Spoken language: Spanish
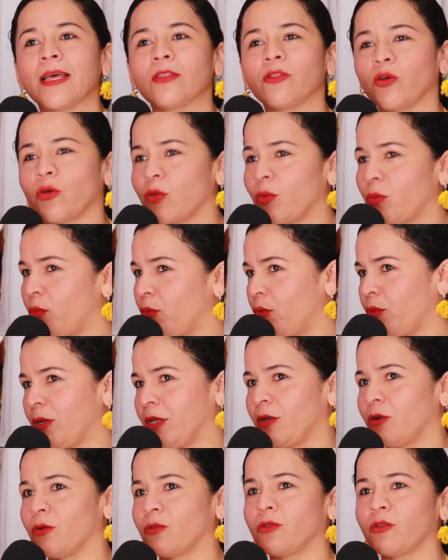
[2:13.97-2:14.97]
a todo
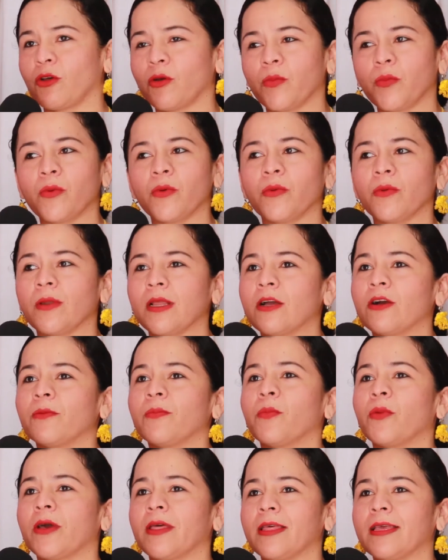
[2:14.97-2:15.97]
público. Todo público
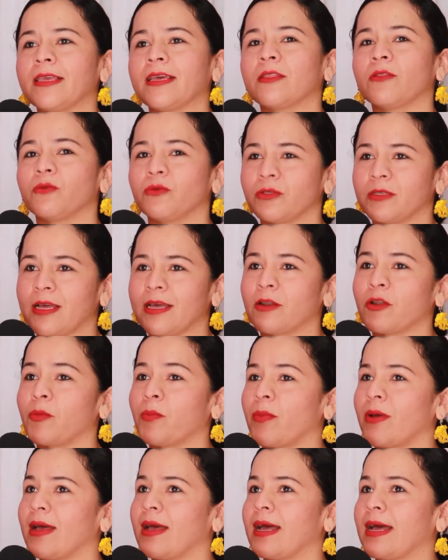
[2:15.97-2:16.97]
puede ya usar
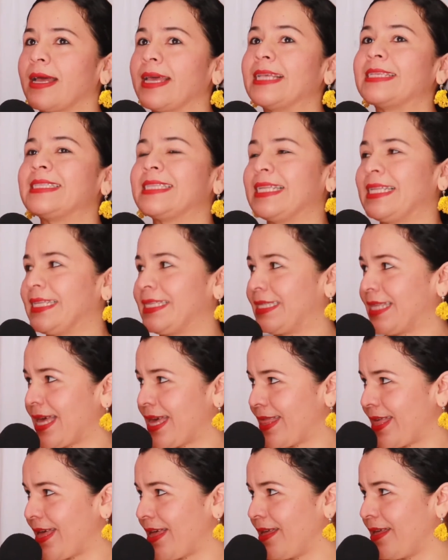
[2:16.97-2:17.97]
ropa
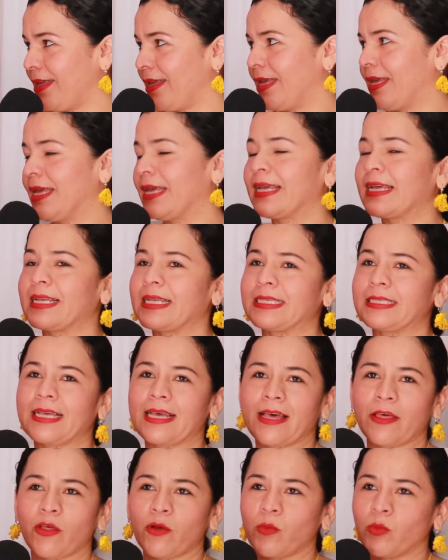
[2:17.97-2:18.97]
estilizada, que se ha
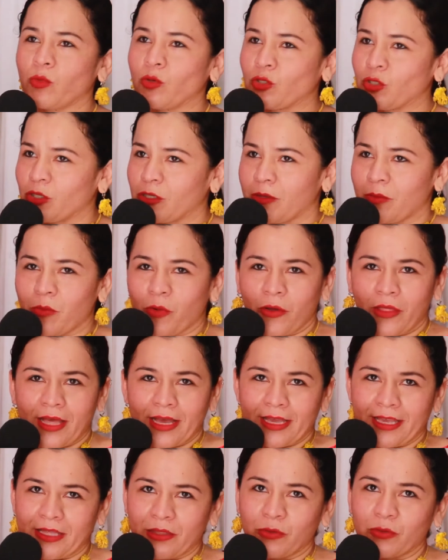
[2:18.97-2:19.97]
dado mucho de moda
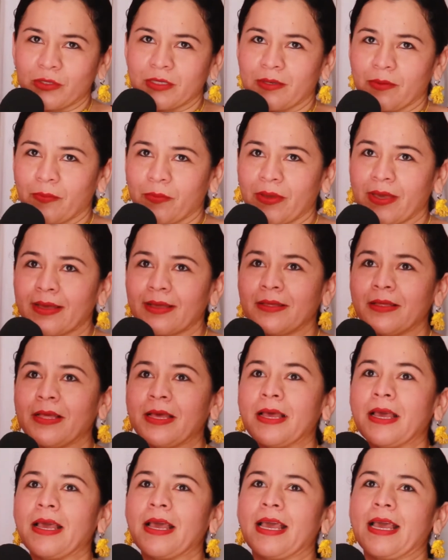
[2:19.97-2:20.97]
aquí en Tuxtepec.
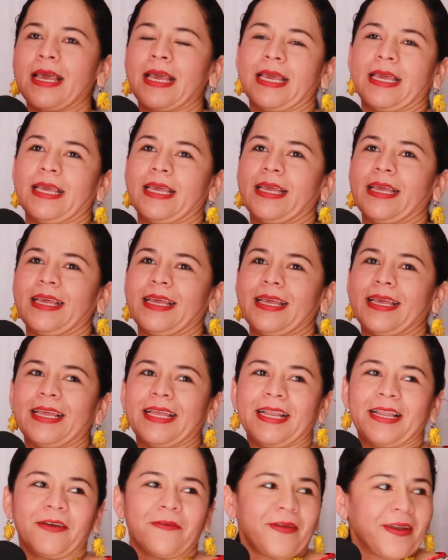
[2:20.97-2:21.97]

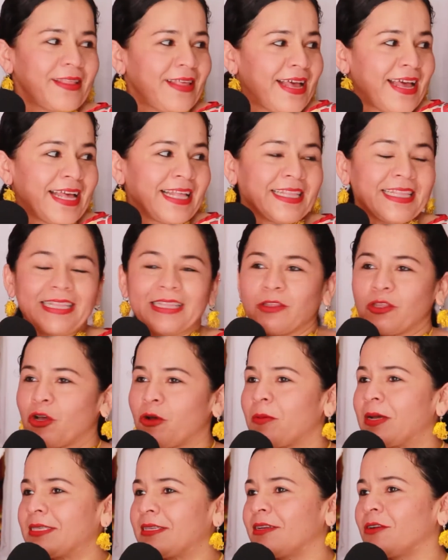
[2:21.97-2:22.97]
Y la verdad
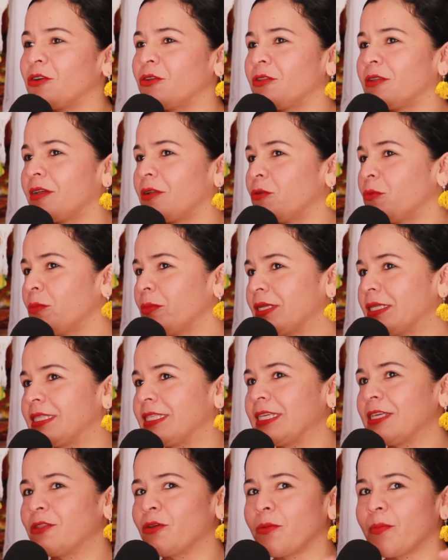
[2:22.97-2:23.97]
no vas a encontrar un
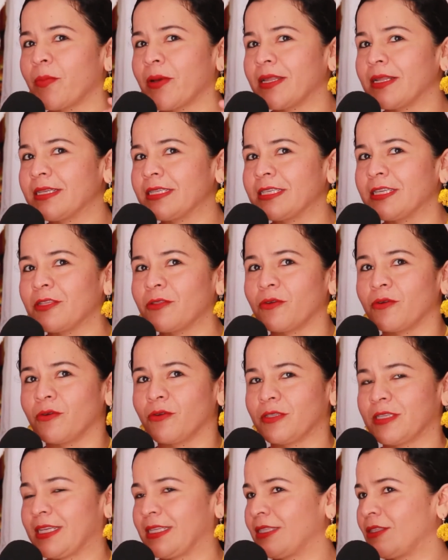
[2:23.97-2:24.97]
vestido parecido,
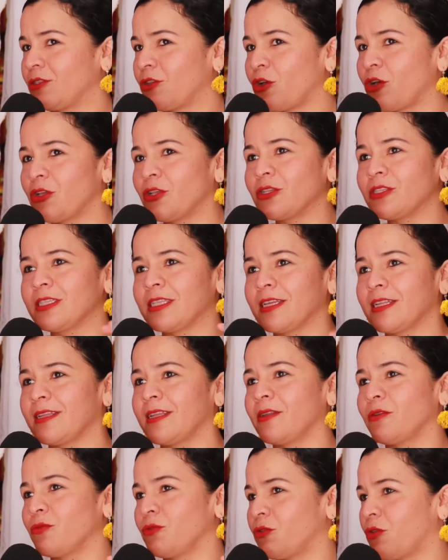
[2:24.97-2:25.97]
o sea, todos
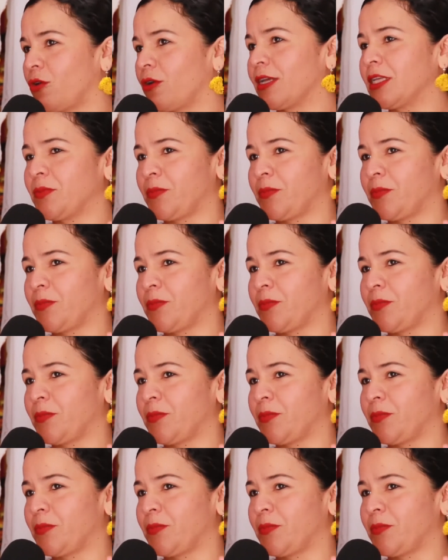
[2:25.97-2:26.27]
tienen un toque